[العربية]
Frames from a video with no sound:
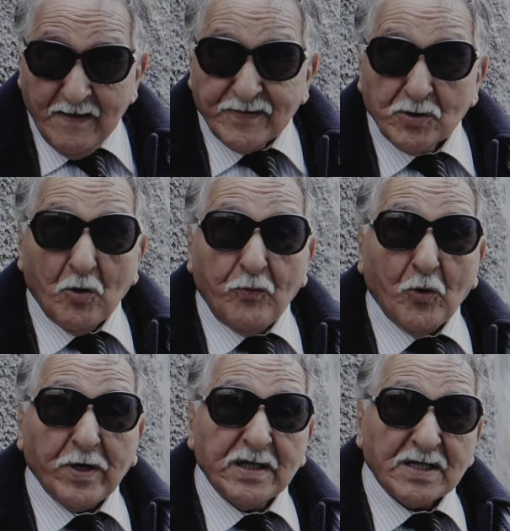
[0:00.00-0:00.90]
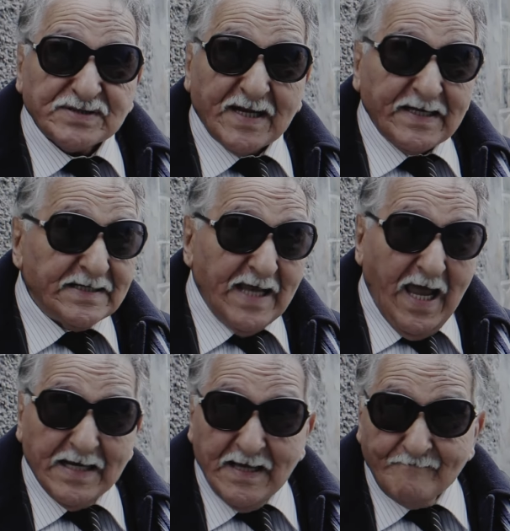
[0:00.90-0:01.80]
في الأفق يا
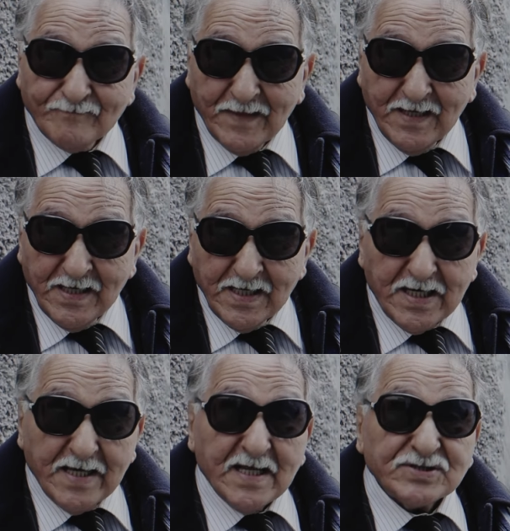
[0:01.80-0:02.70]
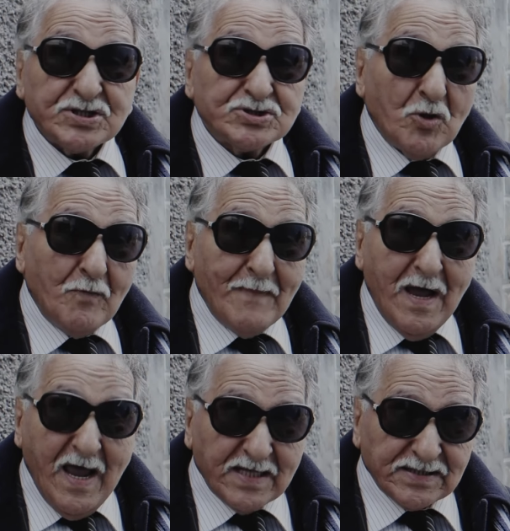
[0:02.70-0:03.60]
عالم لأن سيج
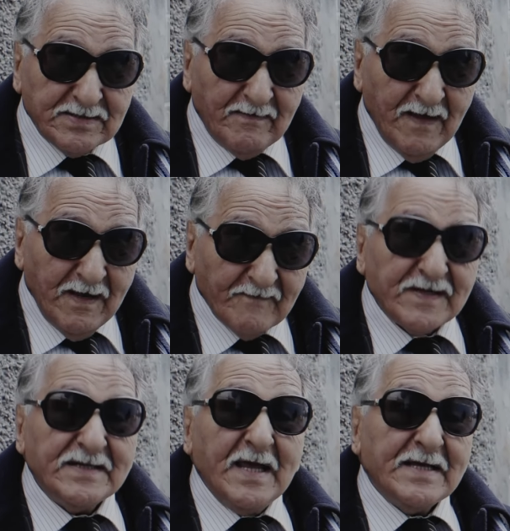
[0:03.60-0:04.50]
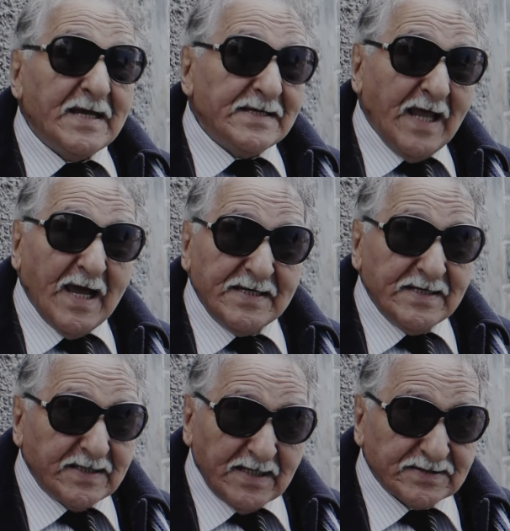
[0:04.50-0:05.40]
الأمهات في الليالي
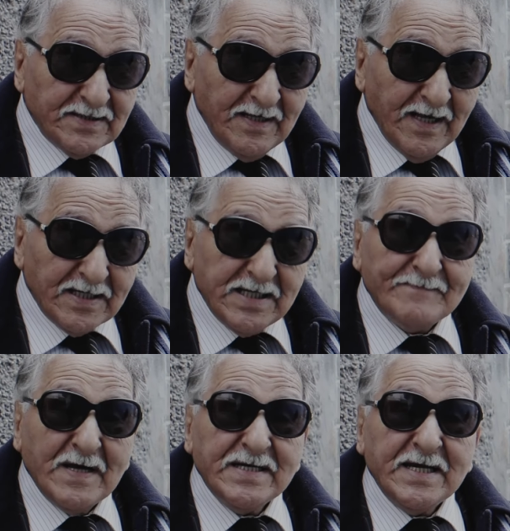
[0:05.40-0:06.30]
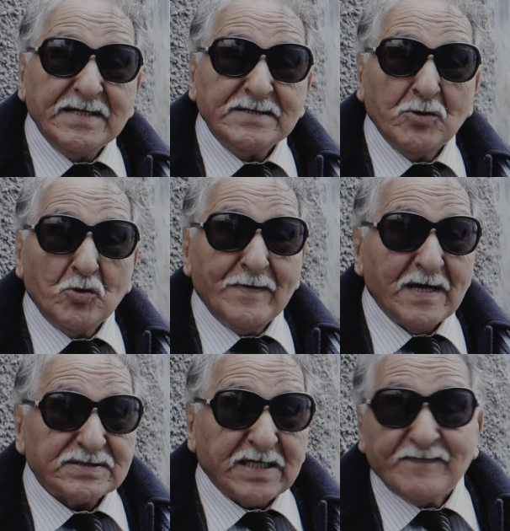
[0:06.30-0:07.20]
الحالكات لبنيهن
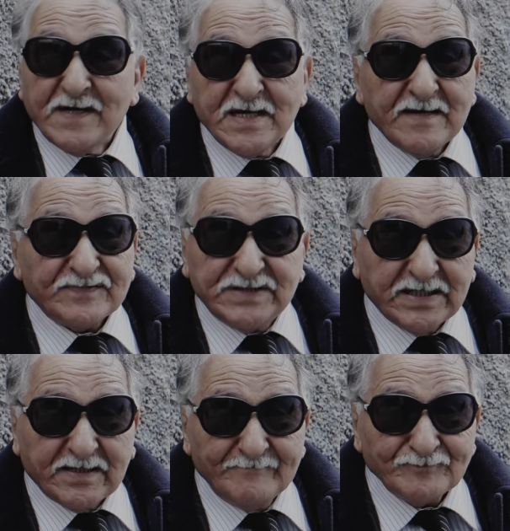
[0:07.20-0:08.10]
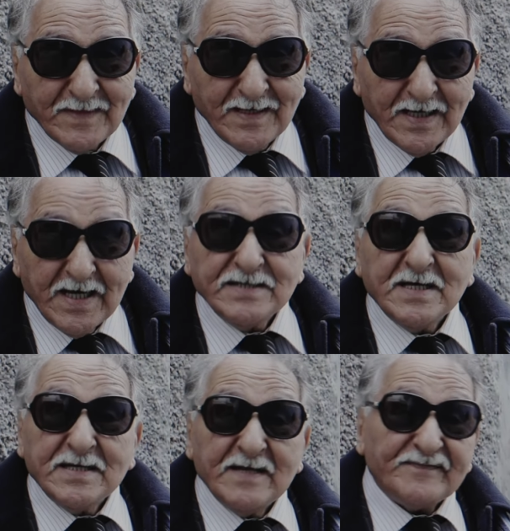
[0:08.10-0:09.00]
الأباس كيف نفديك
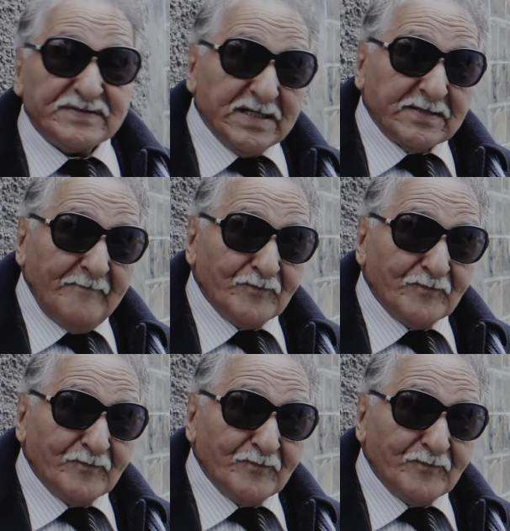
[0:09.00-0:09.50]
إننا نفديك